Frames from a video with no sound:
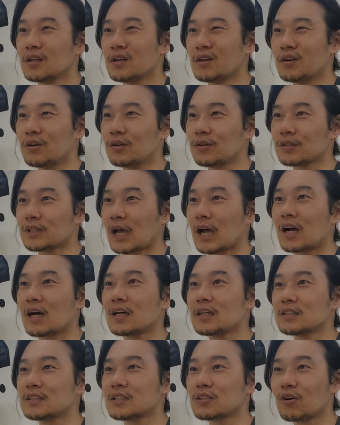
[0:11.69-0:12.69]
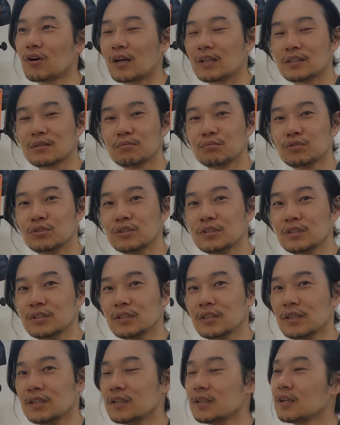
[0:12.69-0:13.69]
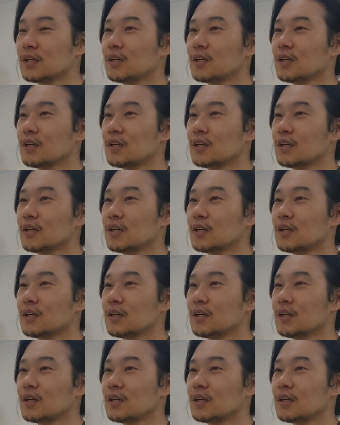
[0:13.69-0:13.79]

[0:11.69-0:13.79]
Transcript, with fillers: 어, 당하실 것 같은 분이 이제